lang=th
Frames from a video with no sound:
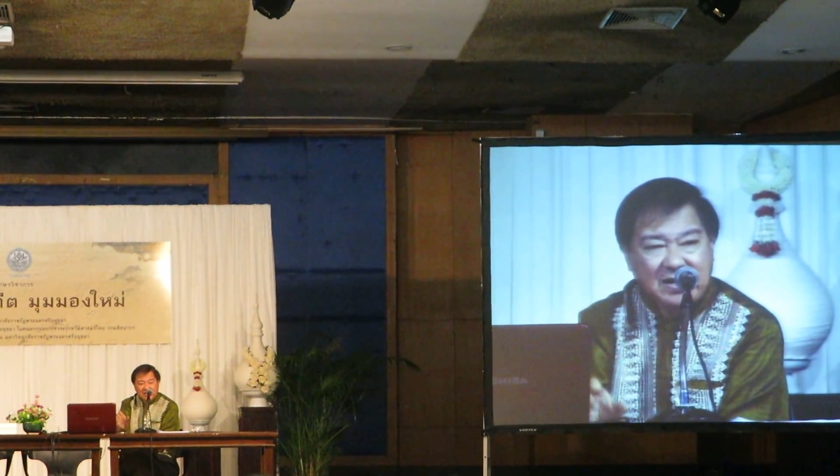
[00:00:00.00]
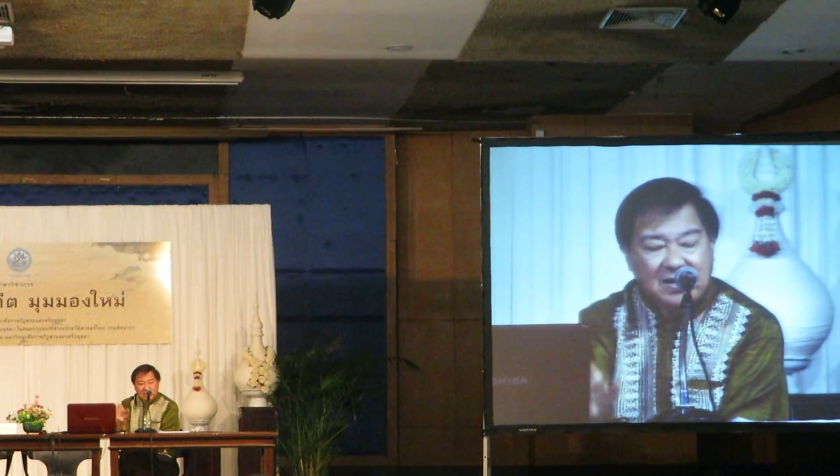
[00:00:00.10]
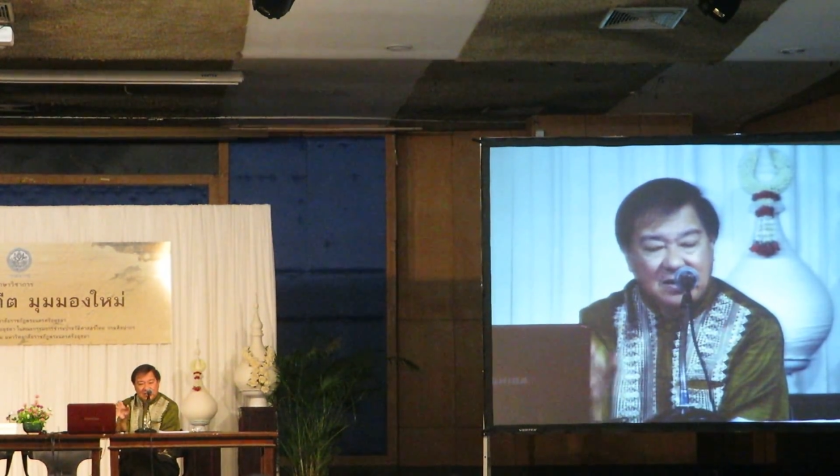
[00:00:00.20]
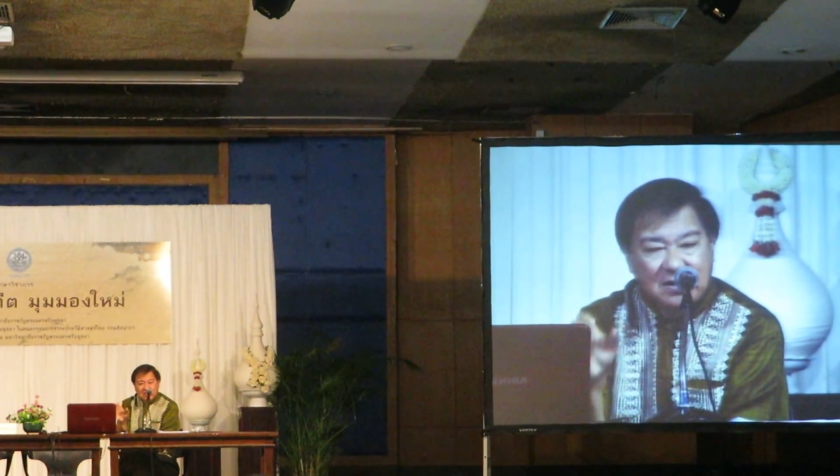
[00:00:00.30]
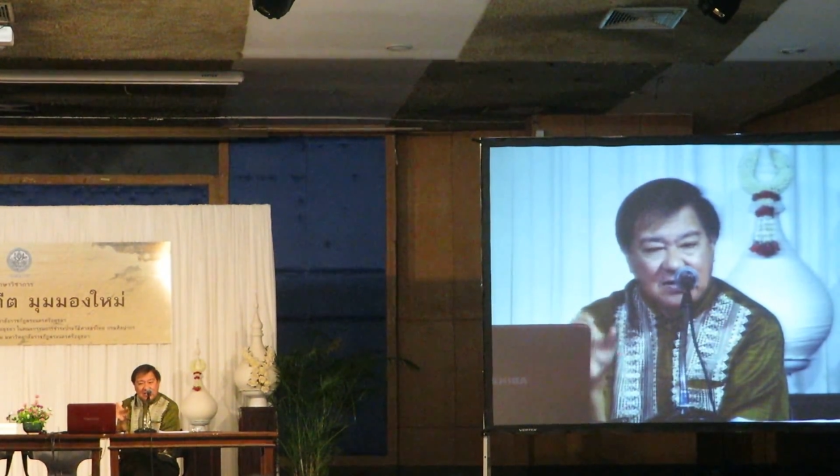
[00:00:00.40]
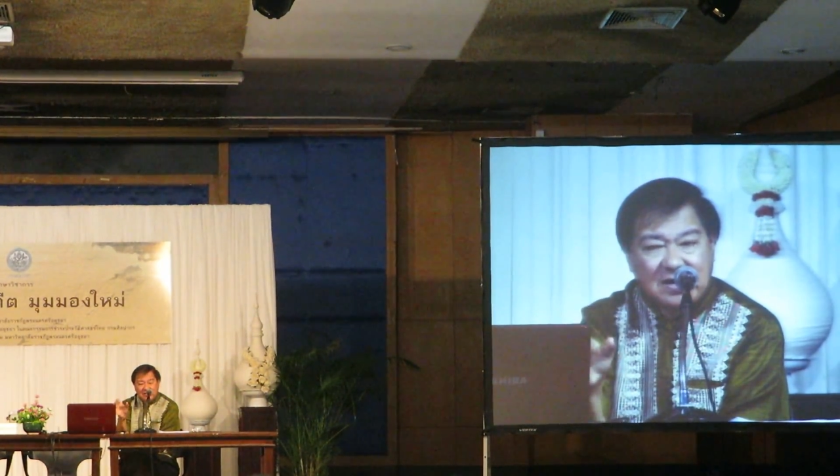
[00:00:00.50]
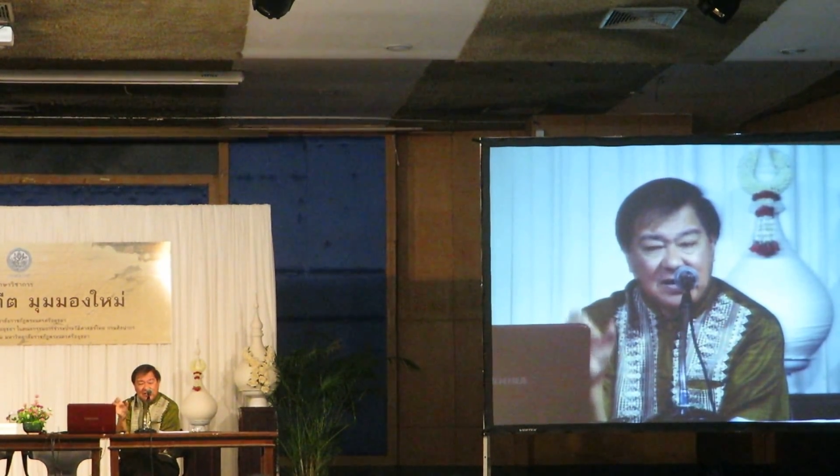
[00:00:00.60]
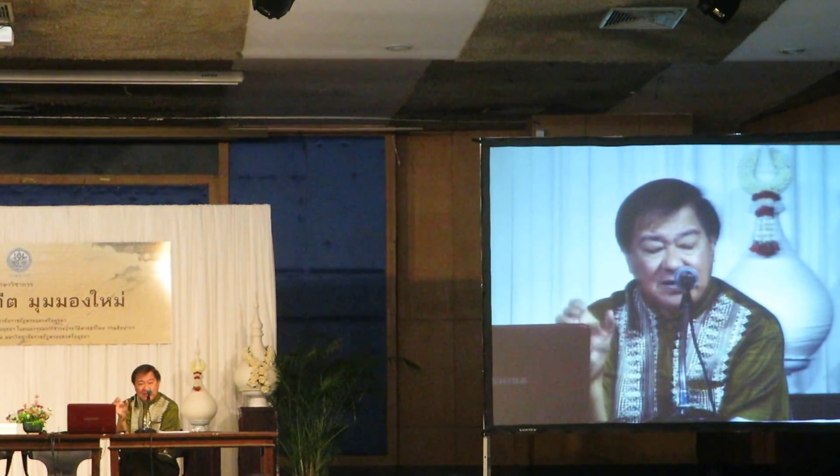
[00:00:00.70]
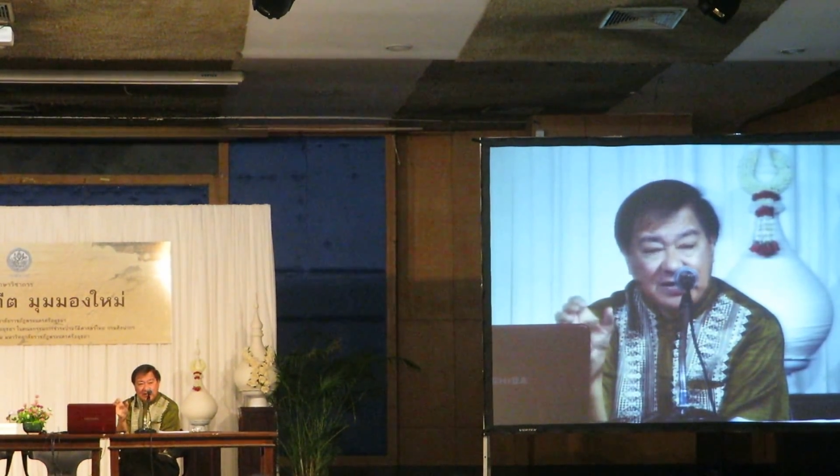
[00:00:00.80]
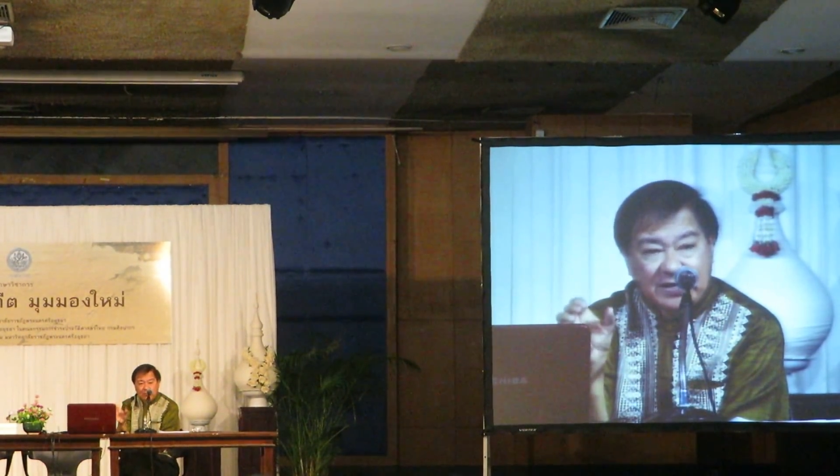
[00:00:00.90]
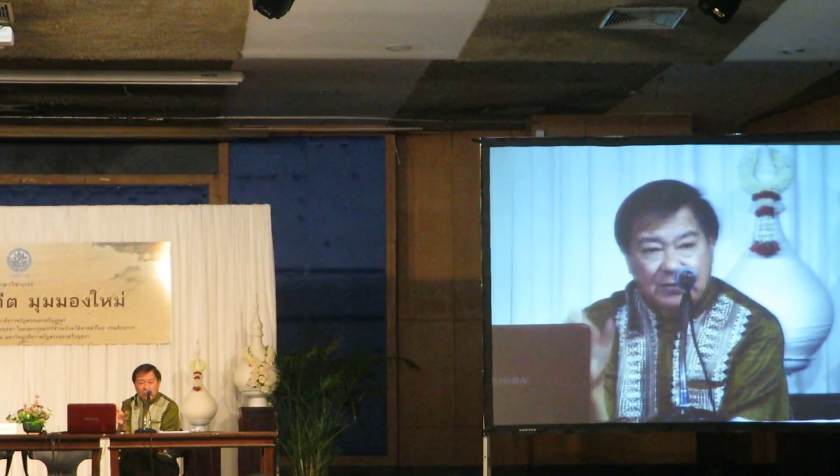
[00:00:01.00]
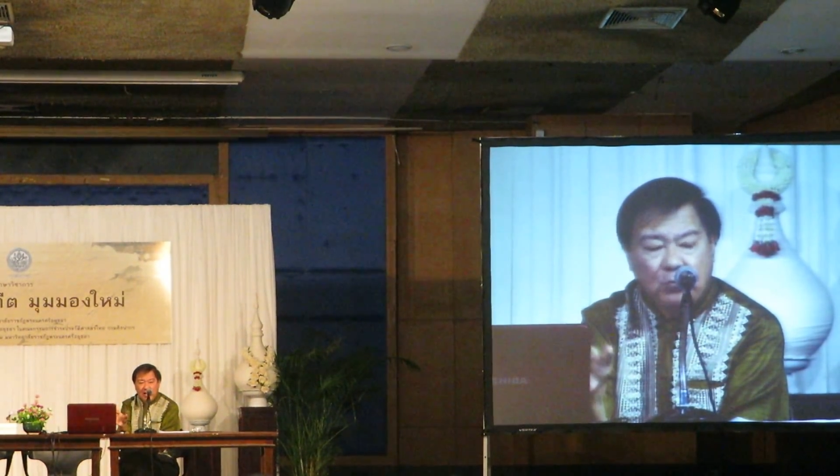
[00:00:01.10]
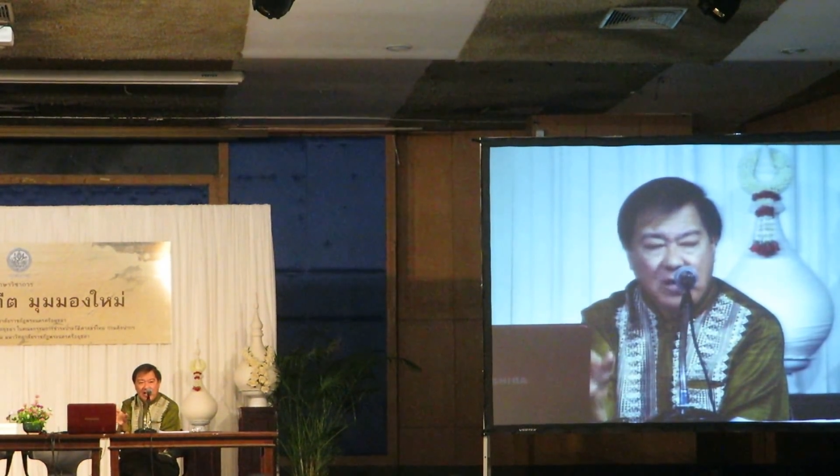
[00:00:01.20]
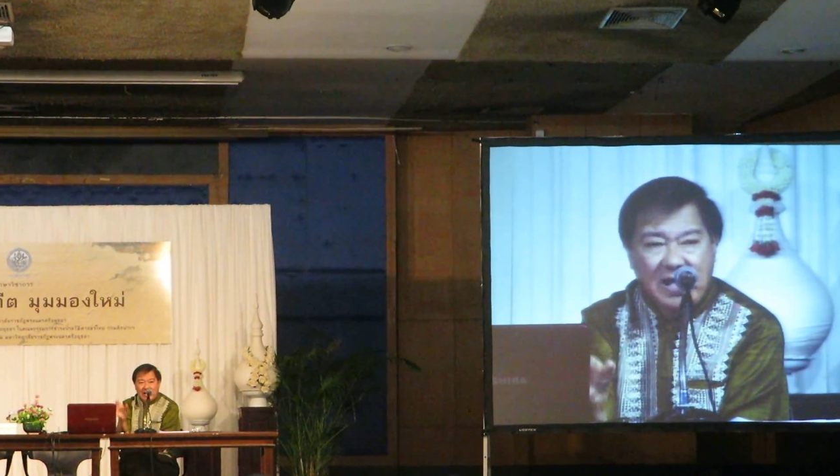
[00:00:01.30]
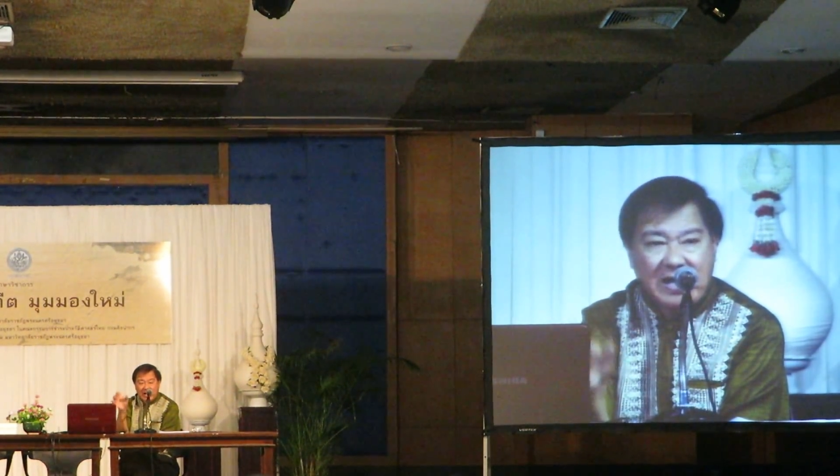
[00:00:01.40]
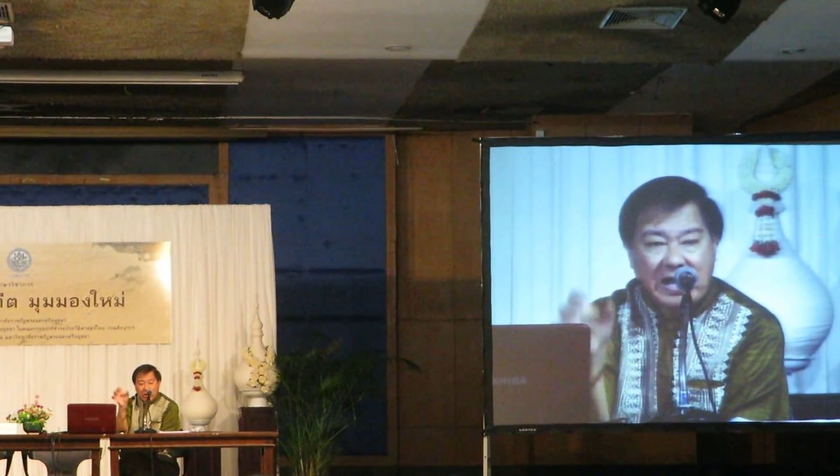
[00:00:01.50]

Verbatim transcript: ยท่านคิดว่า